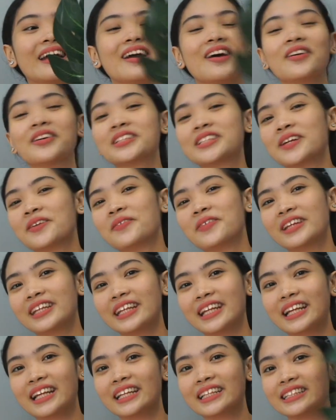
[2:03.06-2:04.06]
Kaya ako siya
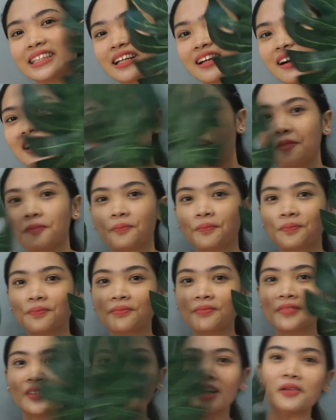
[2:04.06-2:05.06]
pinila. Tsaka,
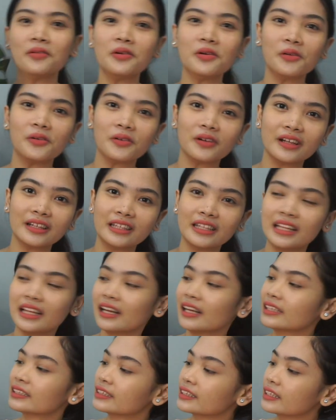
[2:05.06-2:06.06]
ako ko, ganun
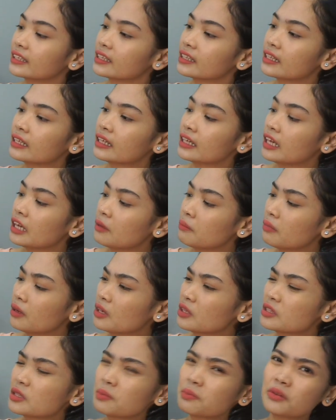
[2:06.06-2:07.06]
kasi.
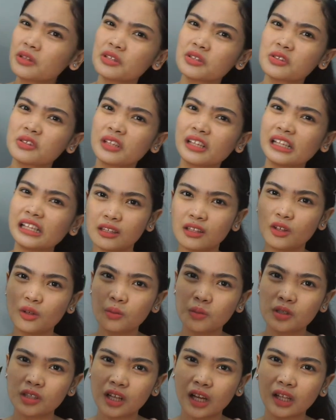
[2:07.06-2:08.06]
Pero sa personal, hindi ko
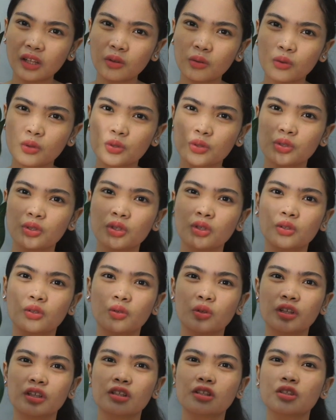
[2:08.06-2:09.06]
masyadong gusto
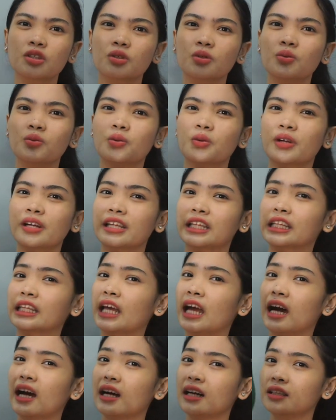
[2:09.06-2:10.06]
yung itsura
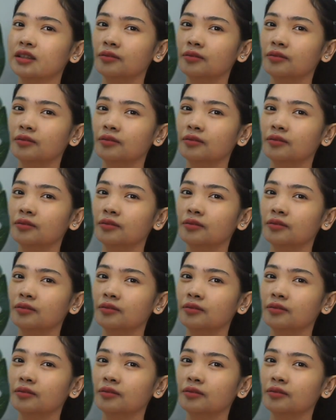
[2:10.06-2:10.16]
niya.